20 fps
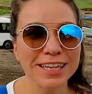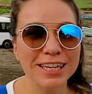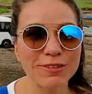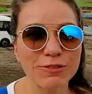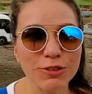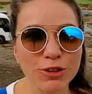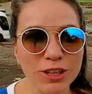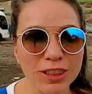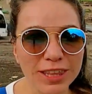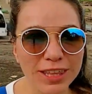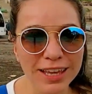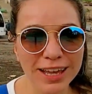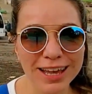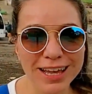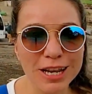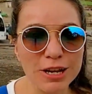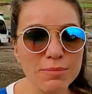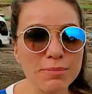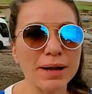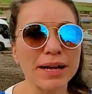que bordea
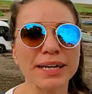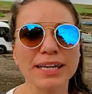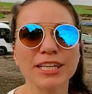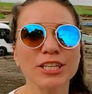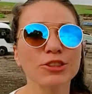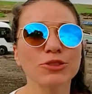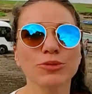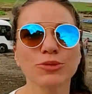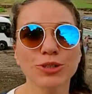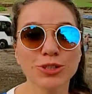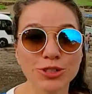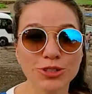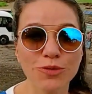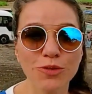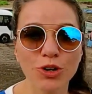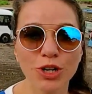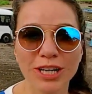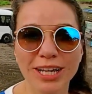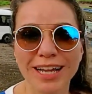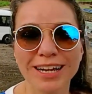el majestuoso
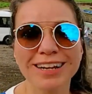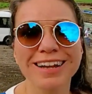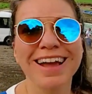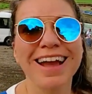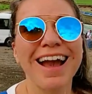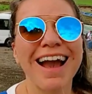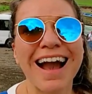volcán